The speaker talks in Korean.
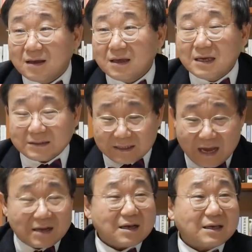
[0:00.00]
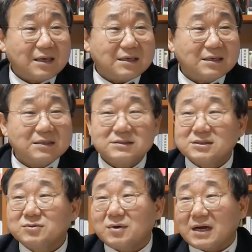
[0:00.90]
네. 정확하게 이
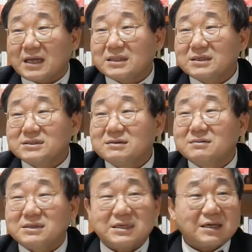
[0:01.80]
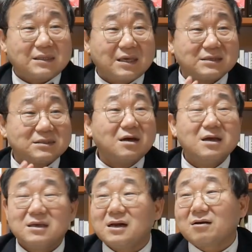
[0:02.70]
친구와 같은 심리 상태에서
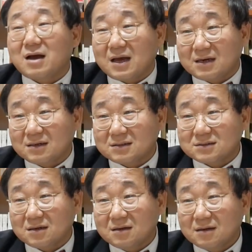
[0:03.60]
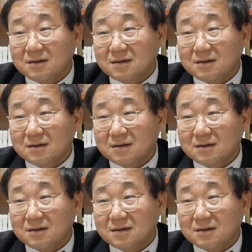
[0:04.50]
열광하는 거죠.